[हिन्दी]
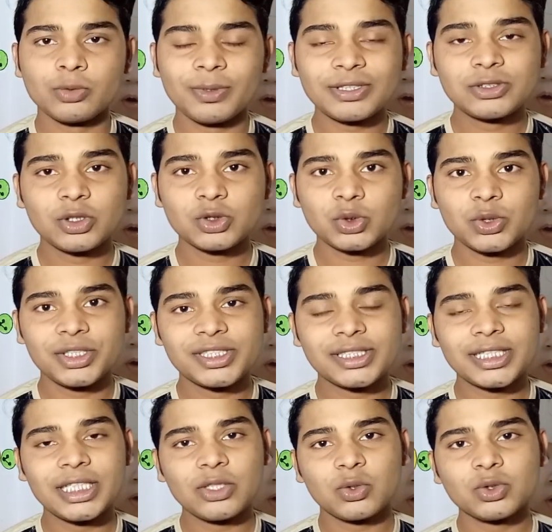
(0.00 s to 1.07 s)
तो बस दोस्तों
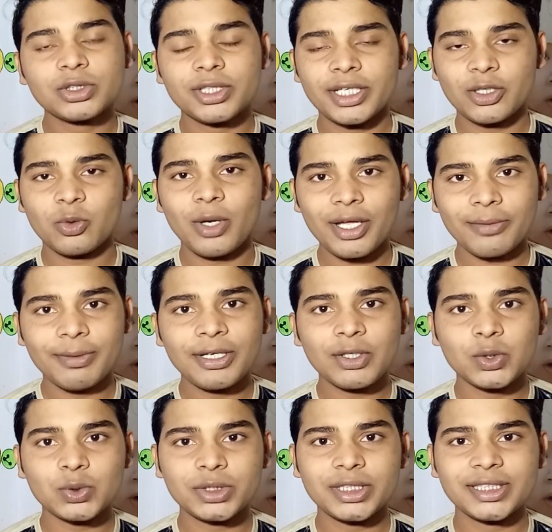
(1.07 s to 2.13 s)
इसके लिए कुछ
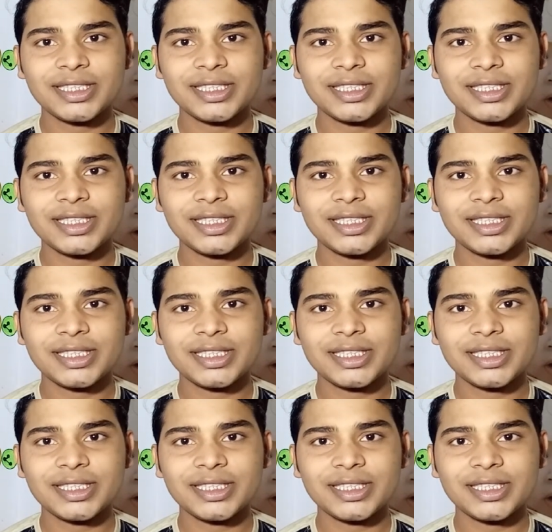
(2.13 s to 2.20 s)
रिक्वायरमेंट होती